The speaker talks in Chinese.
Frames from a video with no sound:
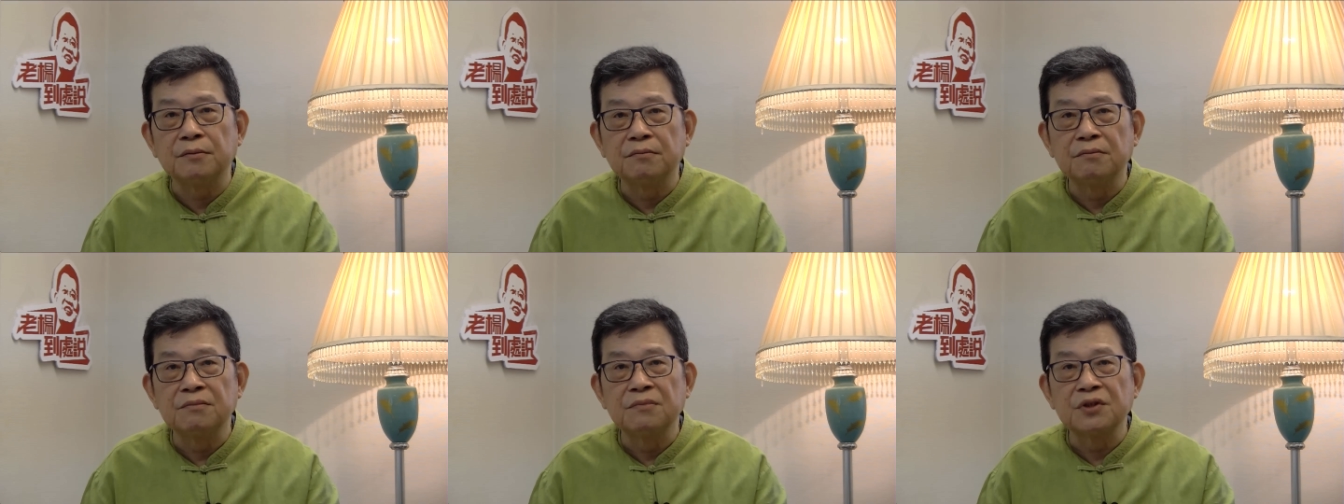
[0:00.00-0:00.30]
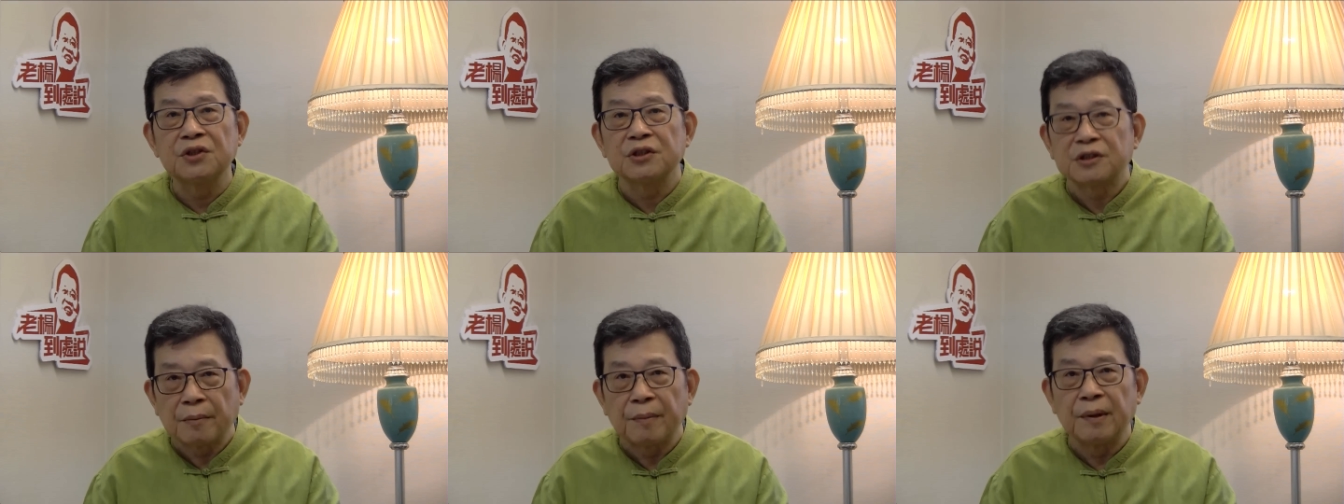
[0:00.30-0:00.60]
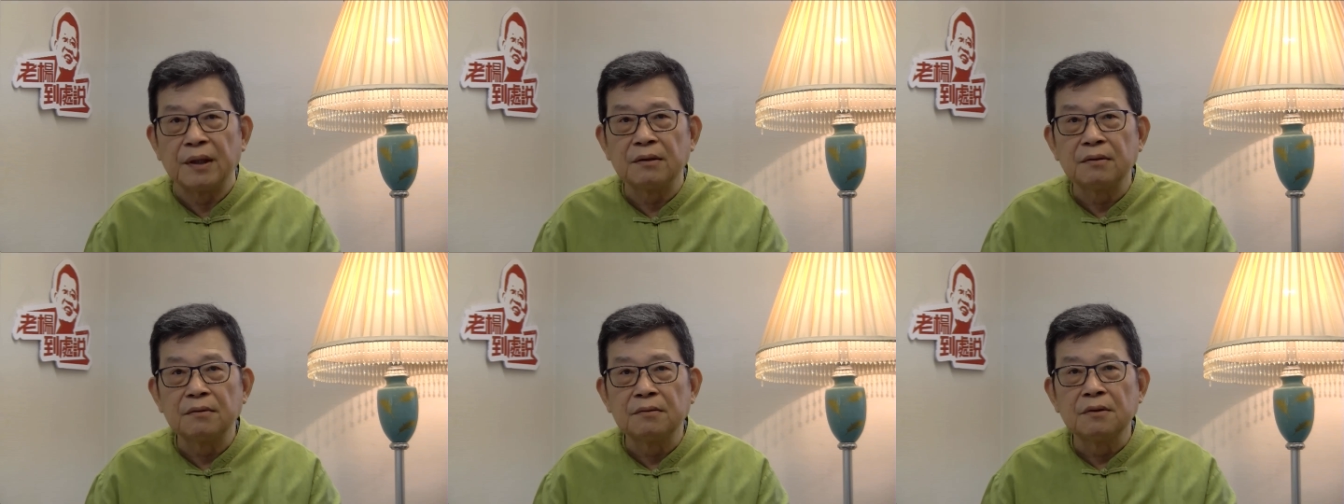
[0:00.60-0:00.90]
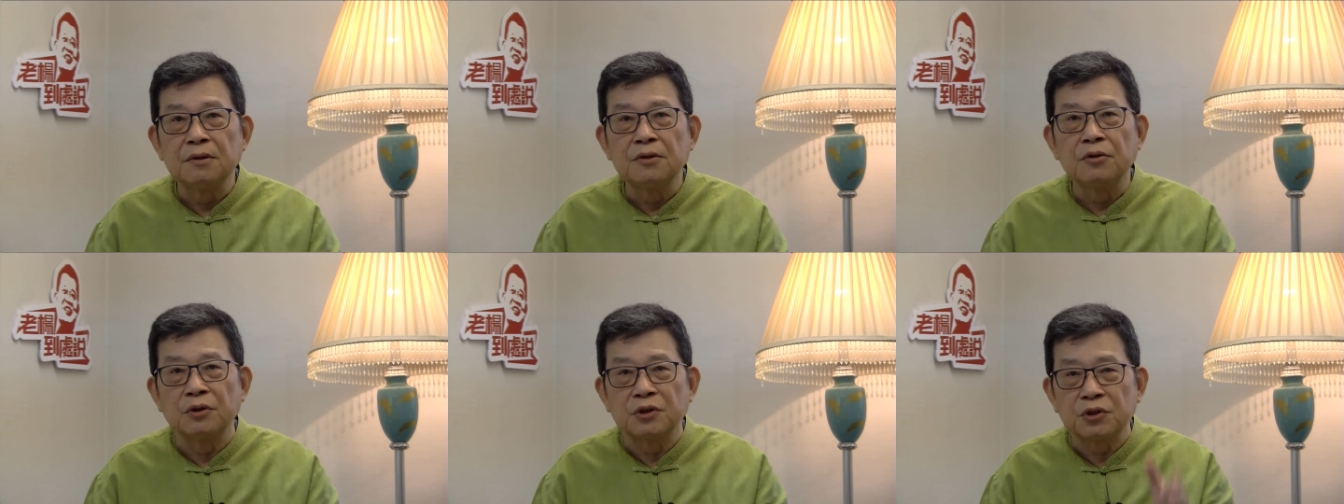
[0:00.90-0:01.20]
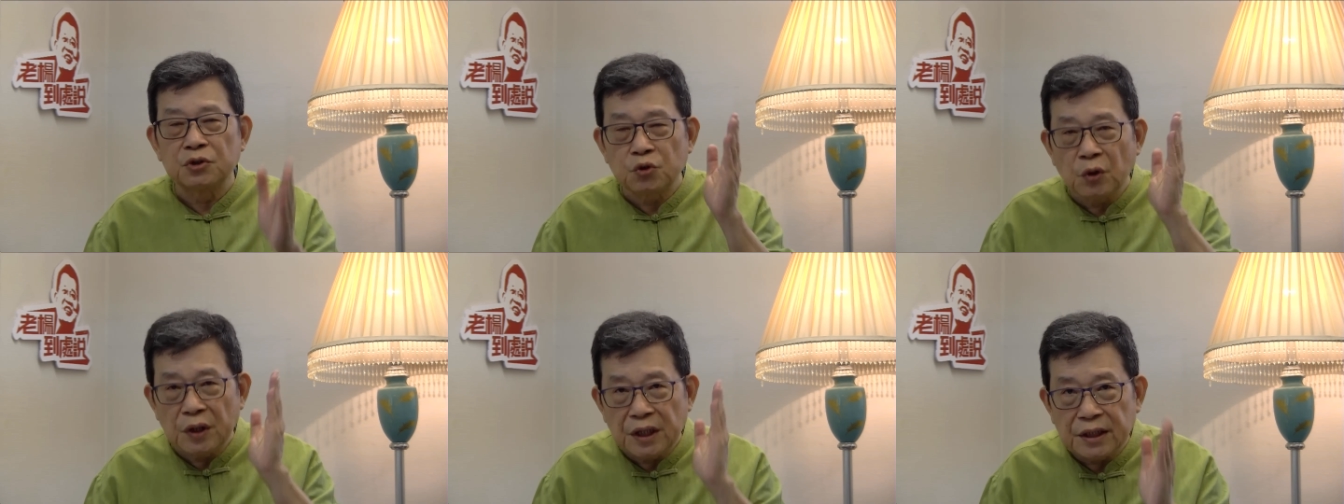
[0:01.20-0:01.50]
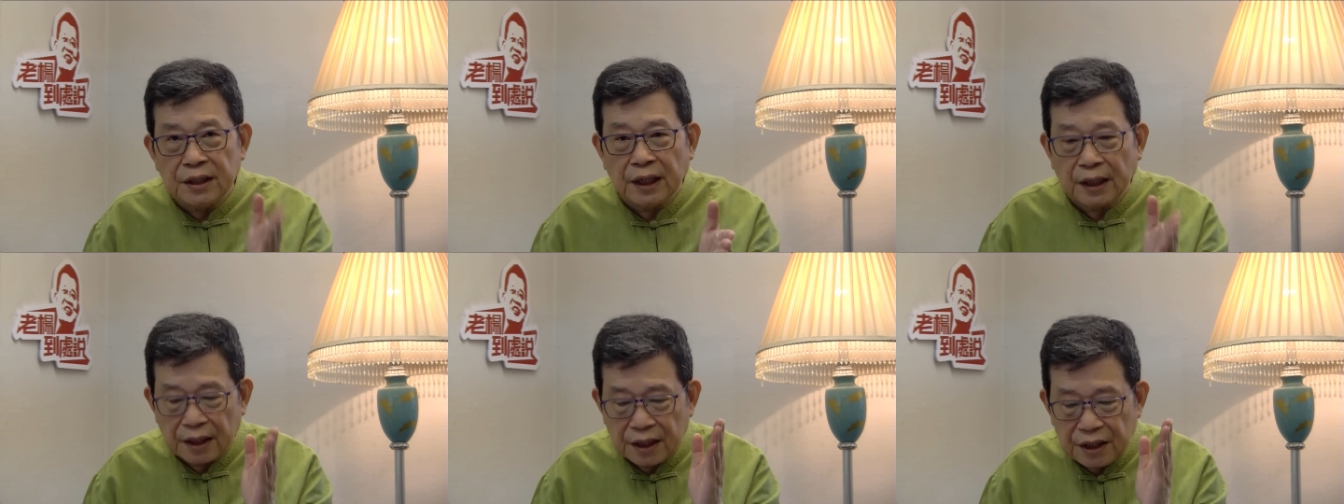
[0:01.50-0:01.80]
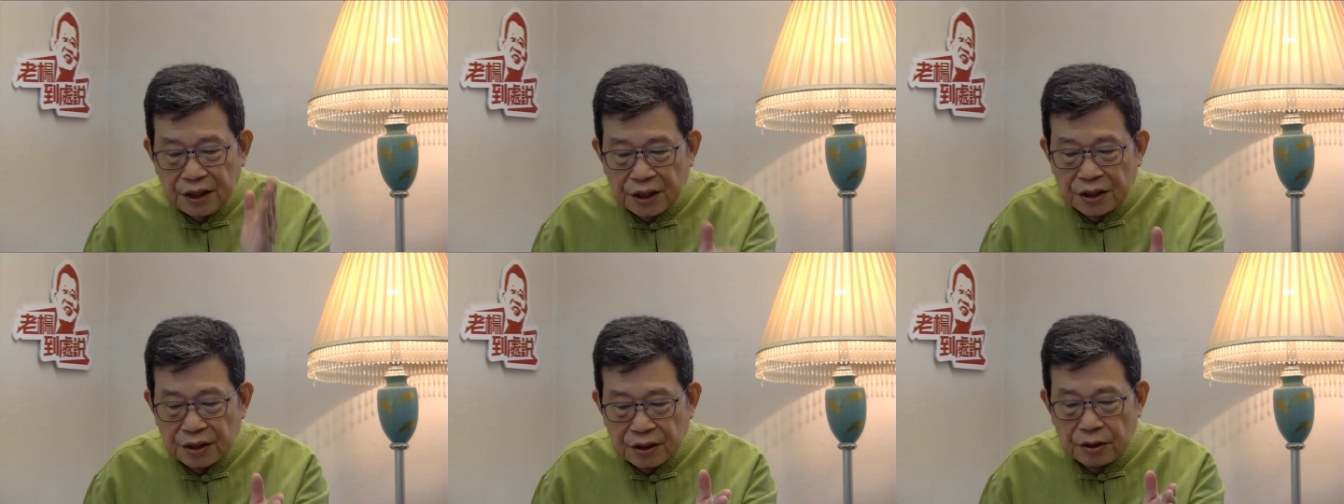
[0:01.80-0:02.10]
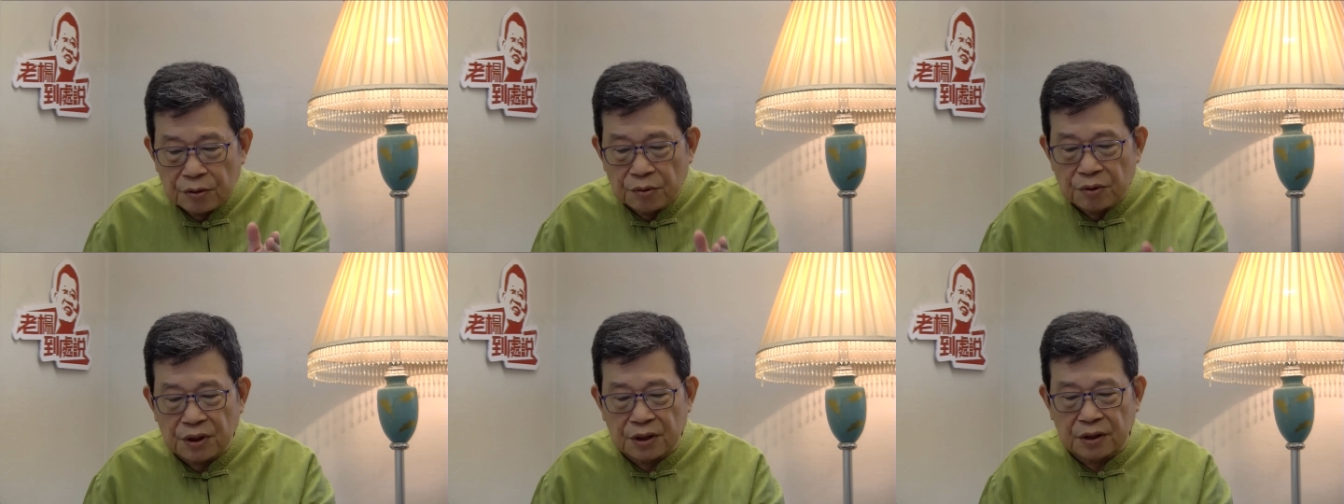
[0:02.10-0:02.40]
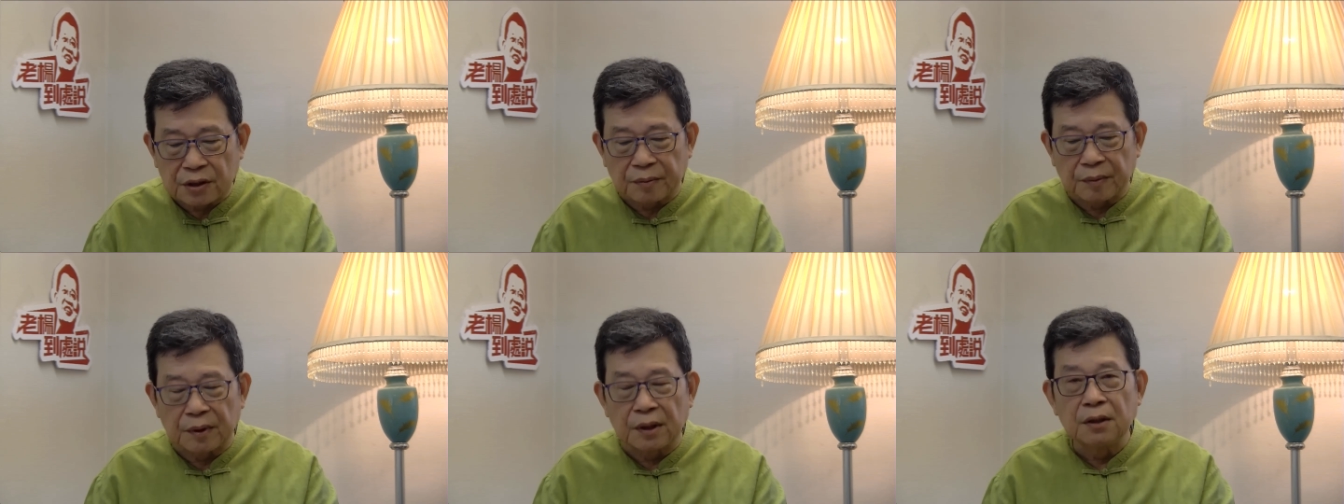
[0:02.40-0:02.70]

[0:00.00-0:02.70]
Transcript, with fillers: 是什么？说最大的隐忧是什么？